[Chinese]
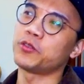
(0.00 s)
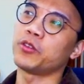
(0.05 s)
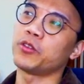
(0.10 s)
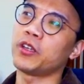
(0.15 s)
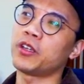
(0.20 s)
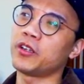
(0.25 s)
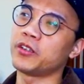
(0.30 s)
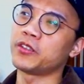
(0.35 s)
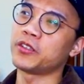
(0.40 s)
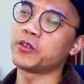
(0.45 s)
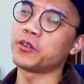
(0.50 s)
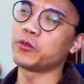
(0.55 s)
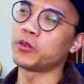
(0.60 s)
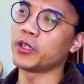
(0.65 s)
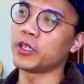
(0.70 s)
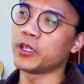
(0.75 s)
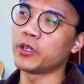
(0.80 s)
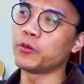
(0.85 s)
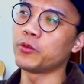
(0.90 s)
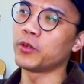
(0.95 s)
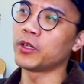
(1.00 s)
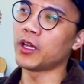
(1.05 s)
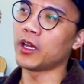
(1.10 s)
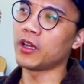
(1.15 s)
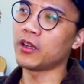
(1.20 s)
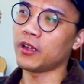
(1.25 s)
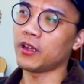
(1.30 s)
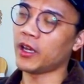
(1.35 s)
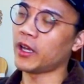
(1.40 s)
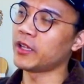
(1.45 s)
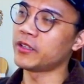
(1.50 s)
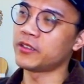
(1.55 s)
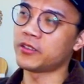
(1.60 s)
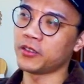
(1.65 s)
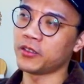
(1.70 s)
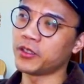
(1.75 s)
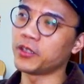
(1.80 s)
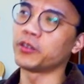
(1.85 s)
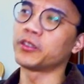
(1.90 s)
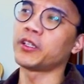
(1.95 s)
所以可见我的英文啊，还
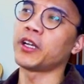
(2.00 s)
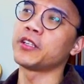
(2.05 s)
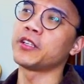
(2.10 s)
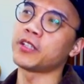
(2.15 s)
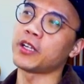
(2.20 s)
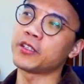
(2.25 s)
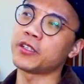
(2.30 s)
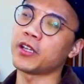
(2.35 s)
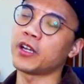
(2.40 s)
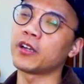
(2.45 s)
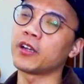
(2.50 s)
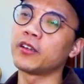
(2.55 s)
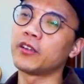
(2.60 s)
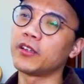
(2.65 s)
真的有待加强。